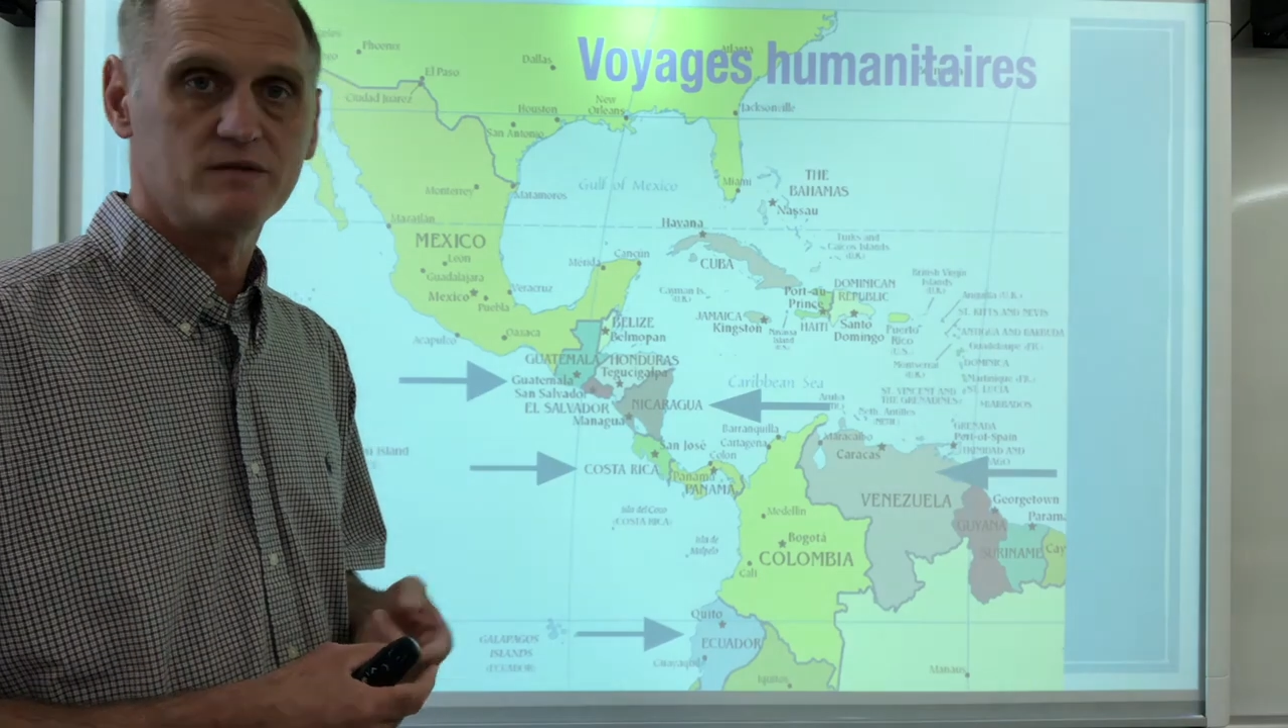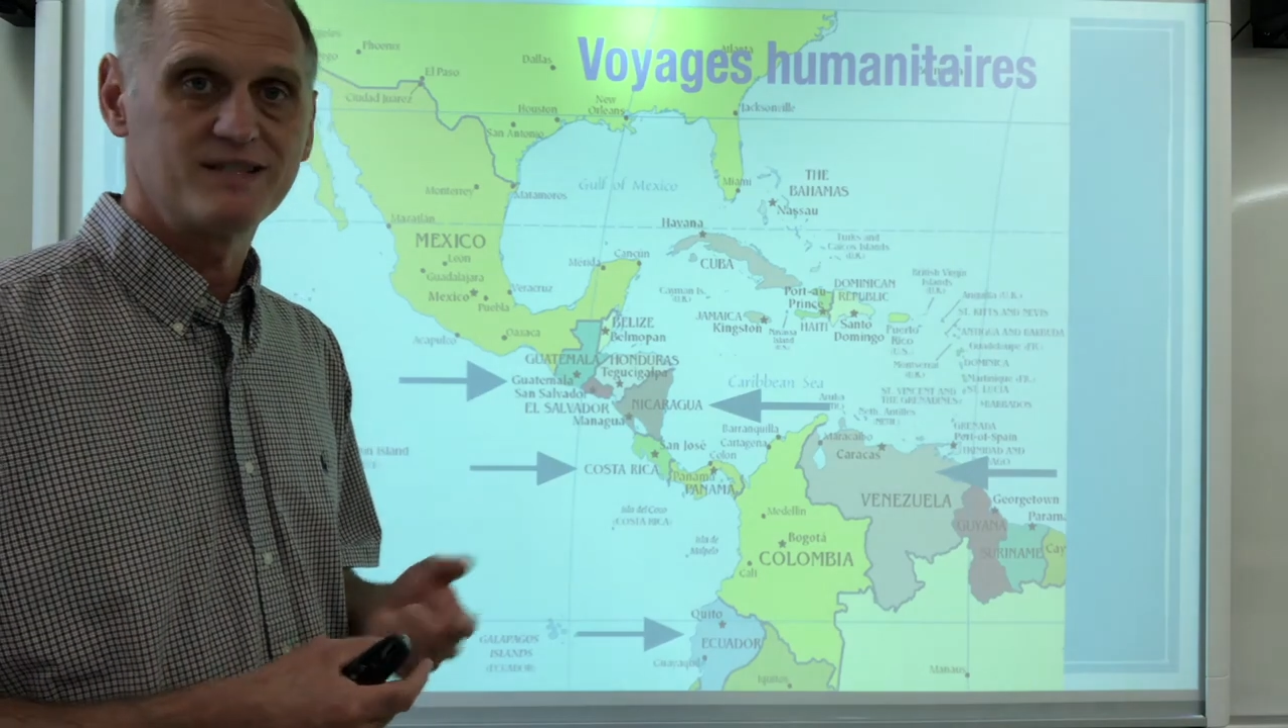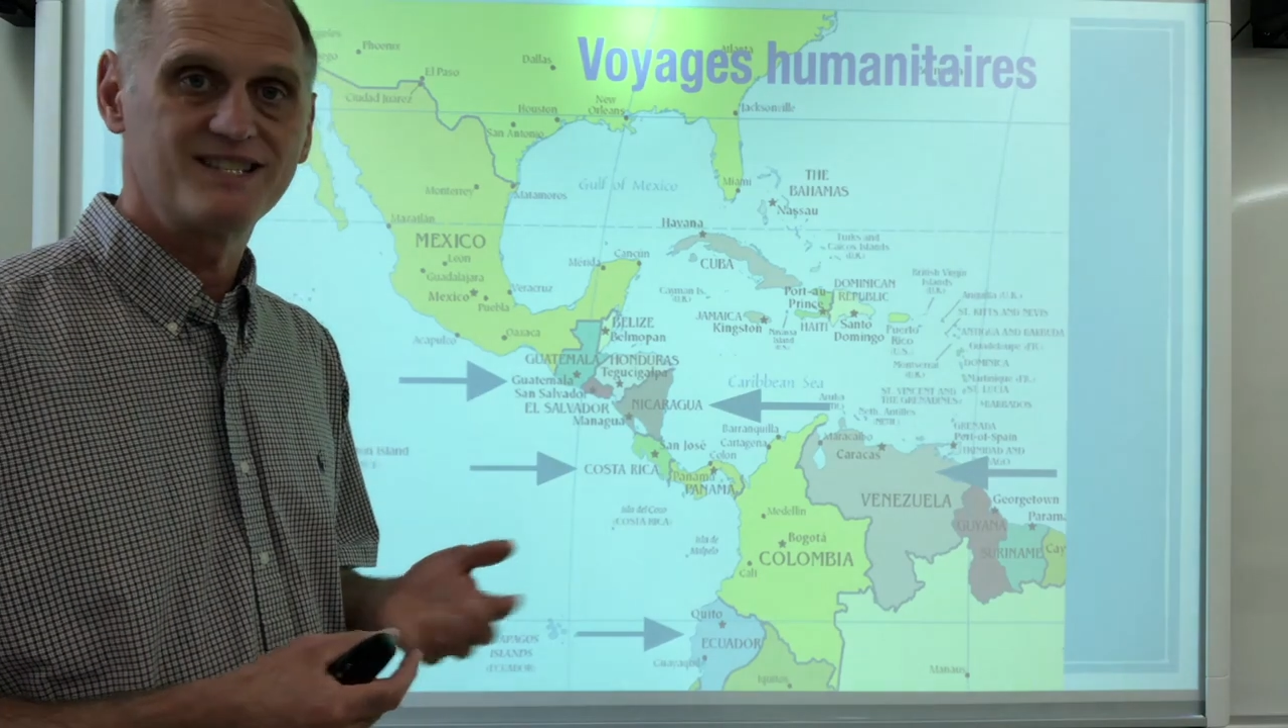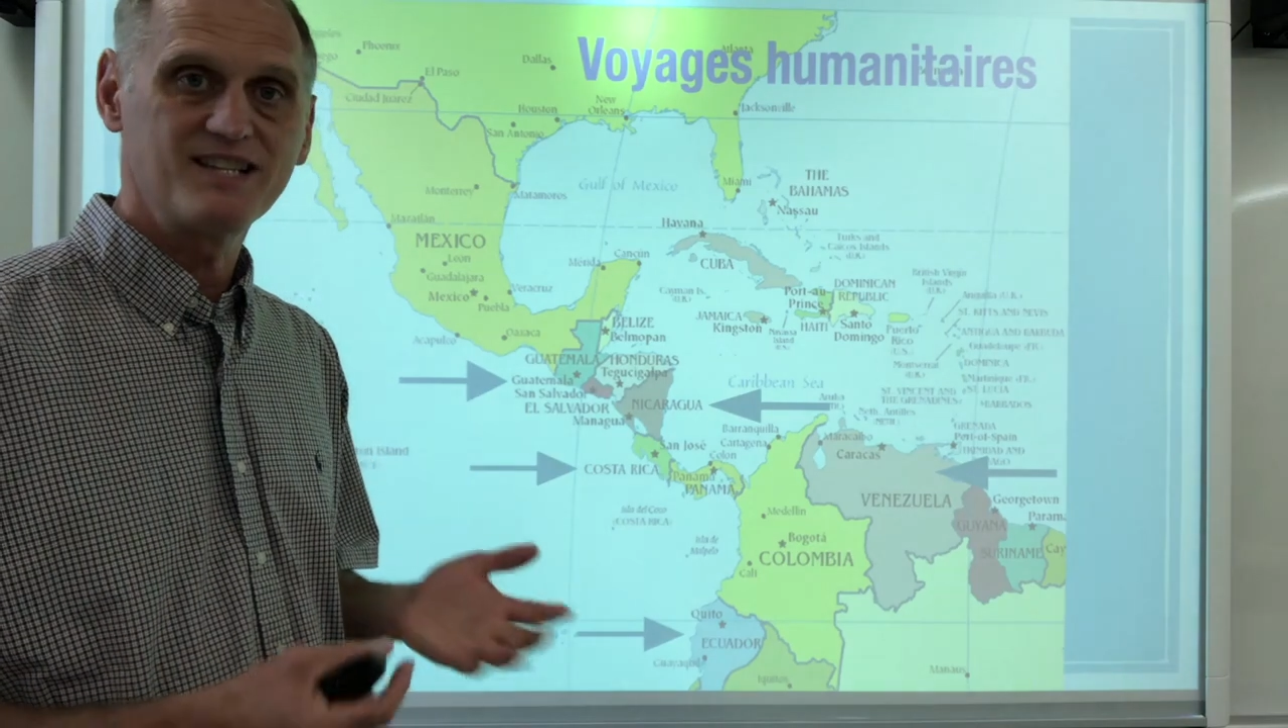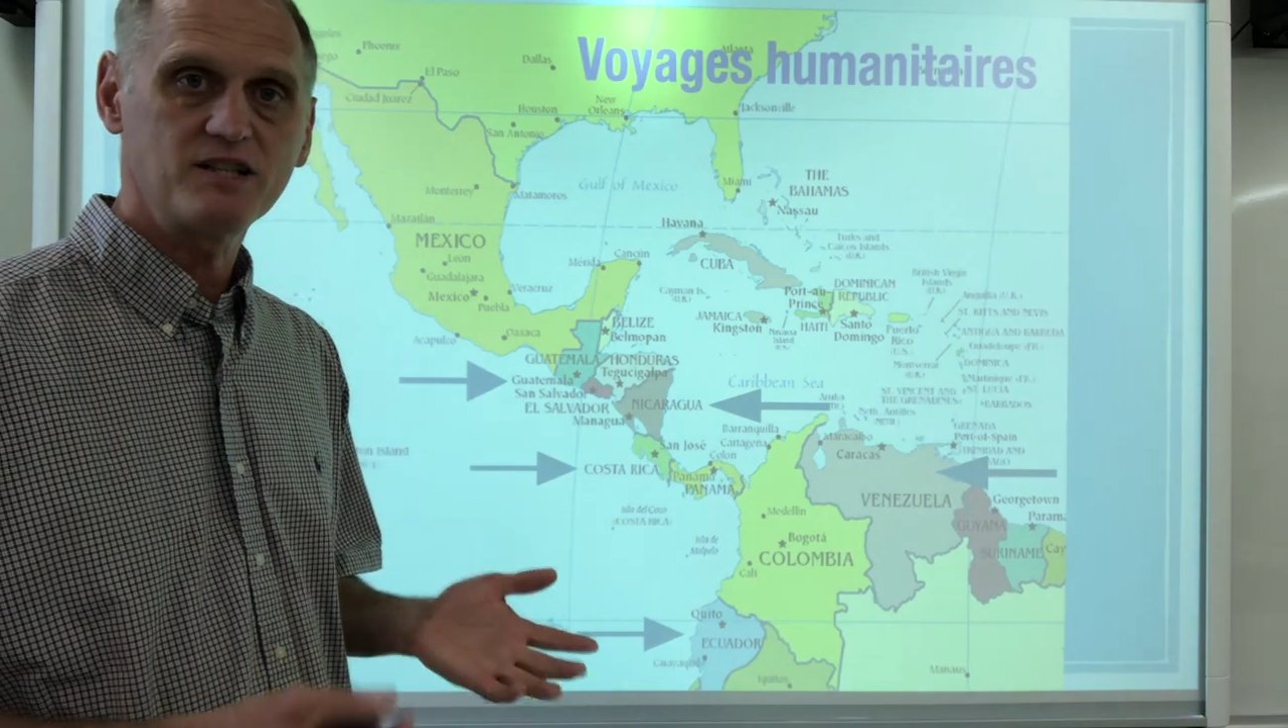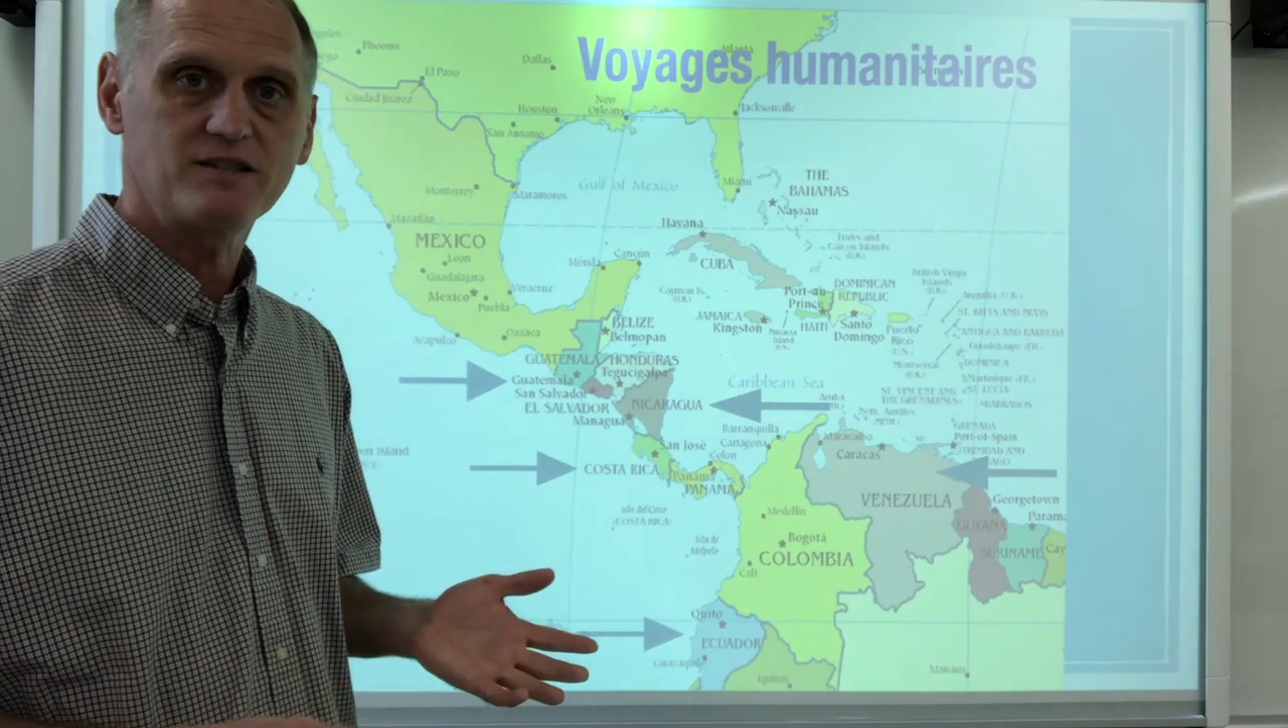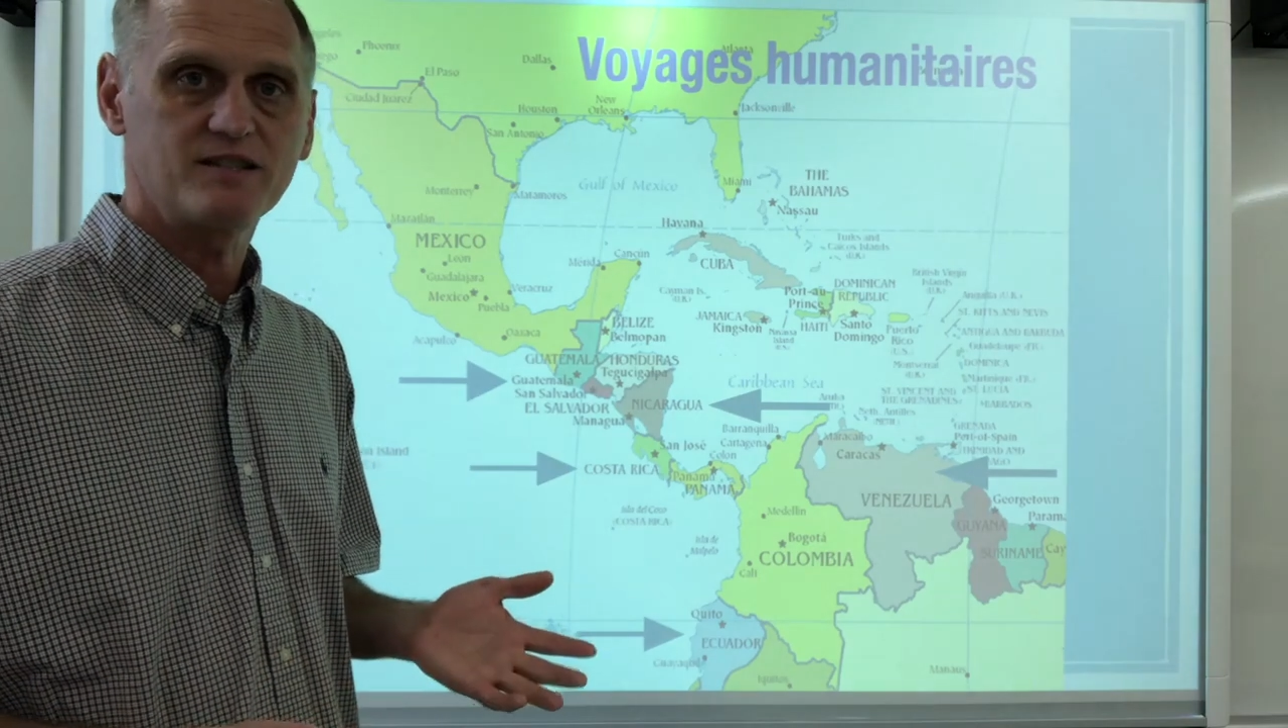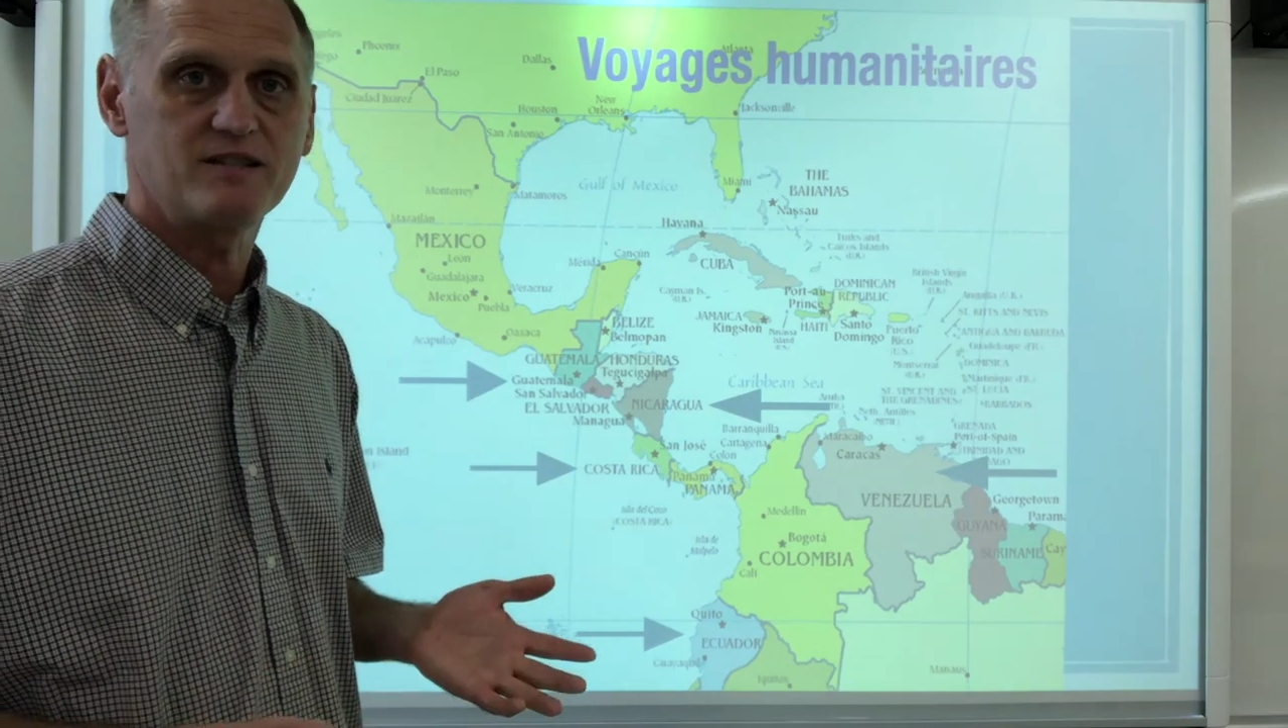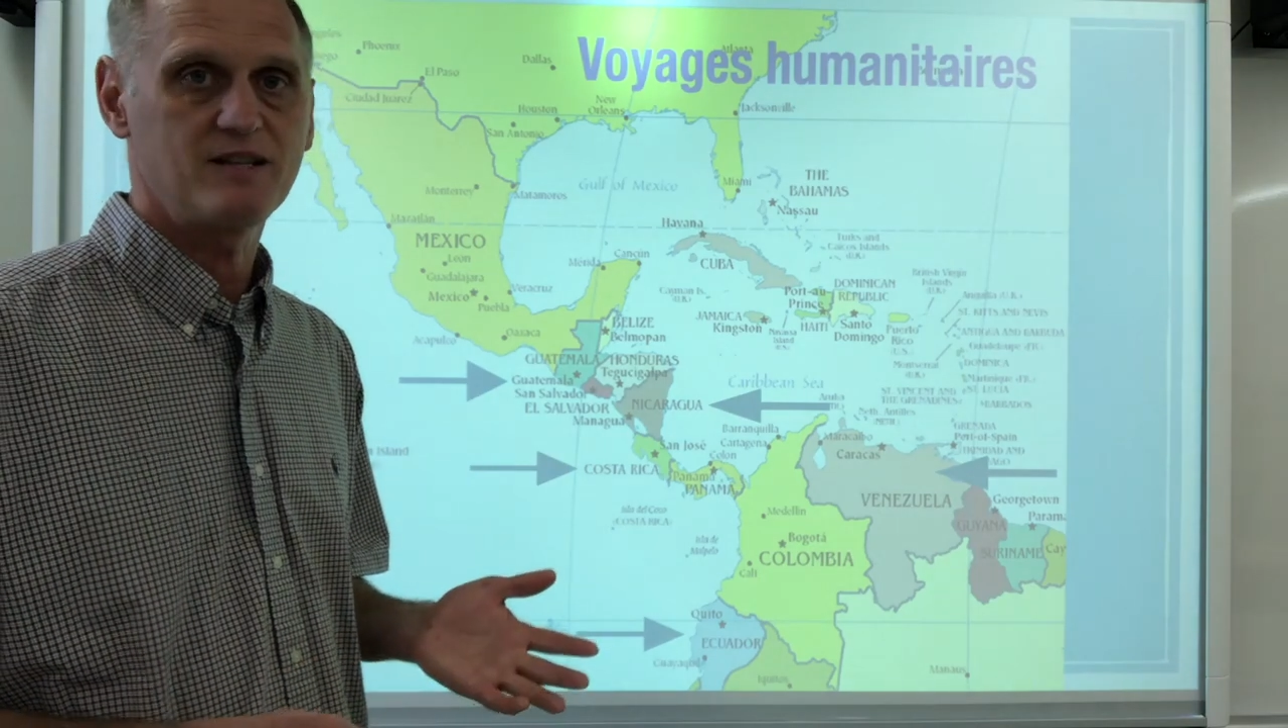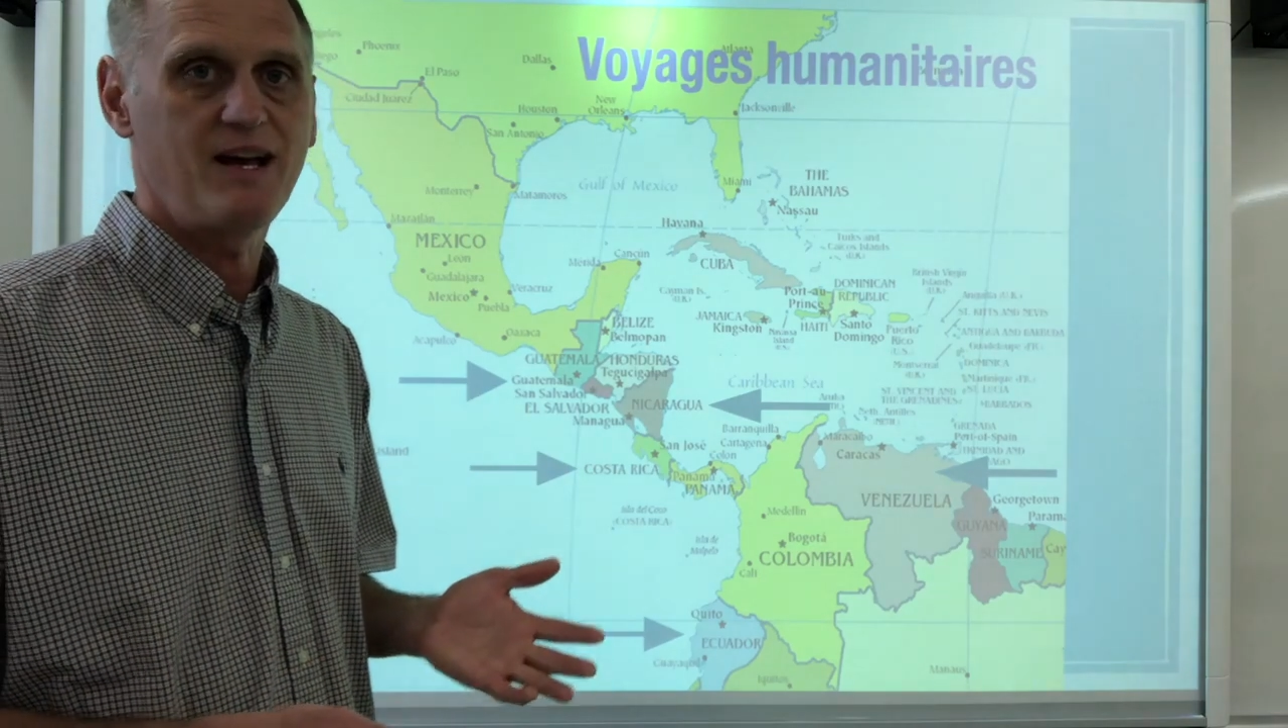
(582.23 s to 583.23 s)

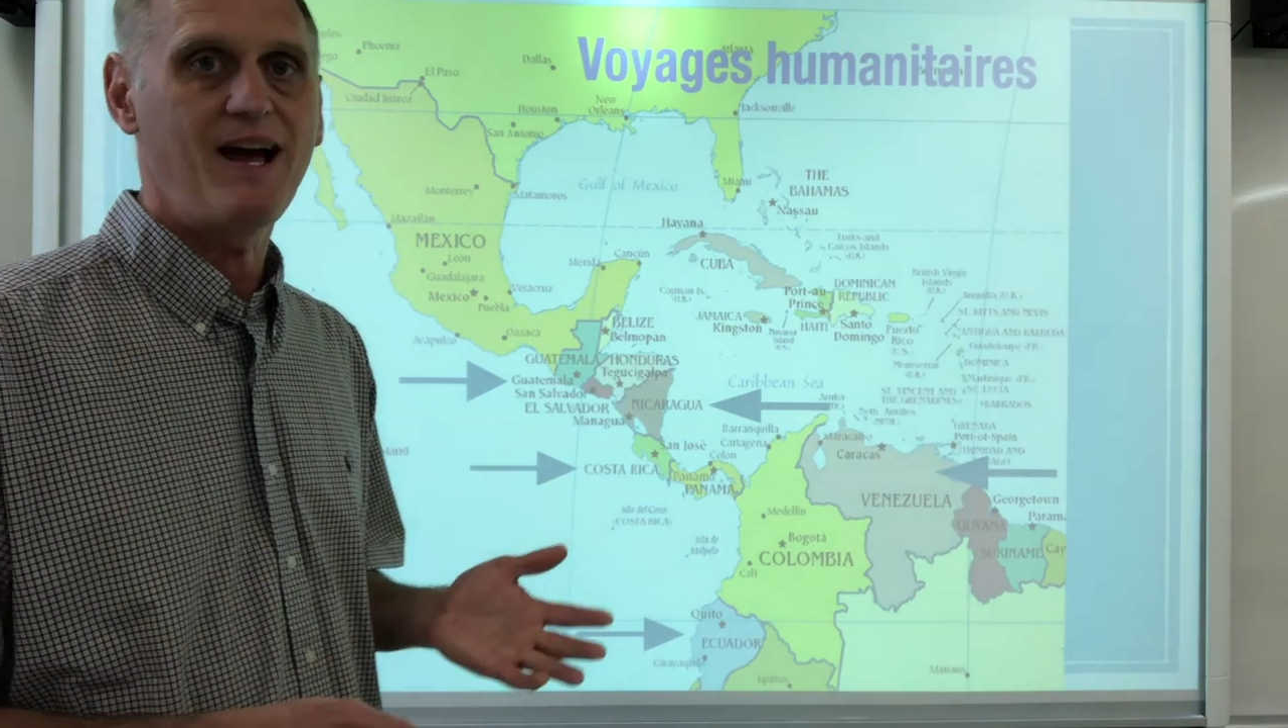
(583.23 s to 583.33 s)
10